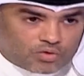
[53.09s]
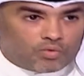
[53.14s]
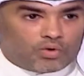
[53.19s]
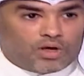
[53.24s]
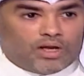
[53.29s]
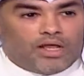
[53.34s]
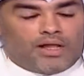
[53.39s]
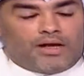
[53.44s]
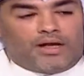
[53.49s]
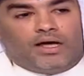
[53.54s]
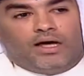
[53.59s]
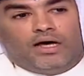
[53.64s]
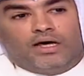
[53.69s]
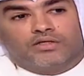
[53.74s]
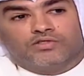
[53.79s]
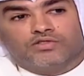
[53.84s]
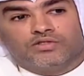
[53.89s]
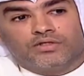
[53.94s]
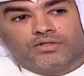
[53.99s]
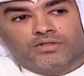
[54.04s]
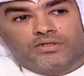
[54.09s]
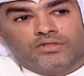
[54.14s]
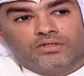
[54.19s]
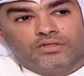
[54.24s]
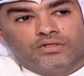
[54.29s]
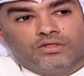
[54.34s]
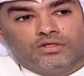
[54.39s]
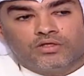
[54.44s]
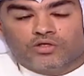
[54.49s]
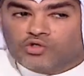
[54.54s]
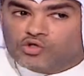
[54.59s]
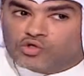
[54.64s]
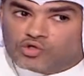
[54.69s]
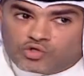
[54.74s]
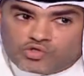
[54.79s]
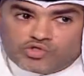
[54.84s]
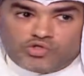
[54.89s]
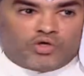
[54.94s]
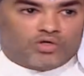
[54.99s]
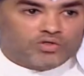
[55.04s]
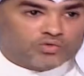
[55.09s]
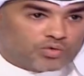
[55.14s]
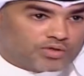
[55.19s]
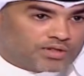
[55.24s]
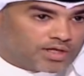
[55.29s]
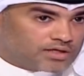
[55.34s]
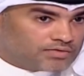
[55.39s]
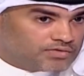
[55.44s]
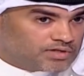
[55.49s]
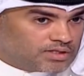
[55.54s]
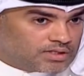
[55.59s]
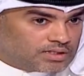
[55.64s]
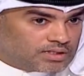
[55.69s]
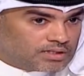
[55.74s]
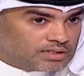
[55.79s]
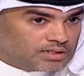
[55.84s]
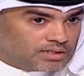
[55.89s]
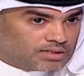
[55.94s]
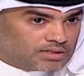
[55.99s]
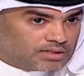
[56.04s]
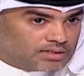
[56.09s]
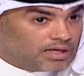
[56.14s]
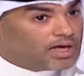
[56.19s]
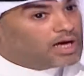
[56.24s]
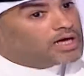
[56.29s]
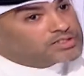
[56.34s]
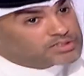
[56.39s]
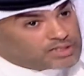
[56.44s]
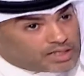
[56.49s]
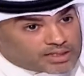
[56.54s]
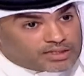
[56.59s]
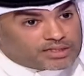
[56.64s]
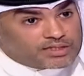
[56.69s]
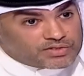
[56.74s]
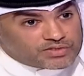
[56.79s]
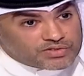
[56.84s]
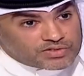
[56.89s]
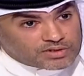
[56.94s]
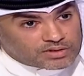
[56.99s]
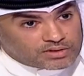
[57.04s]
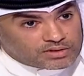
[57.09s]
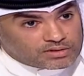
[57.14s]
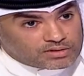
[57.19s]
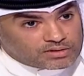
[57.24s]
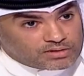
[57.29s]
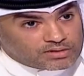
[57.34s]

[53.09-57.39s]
ولا راح أخسر كل صوت وثق فيني عشان كرسي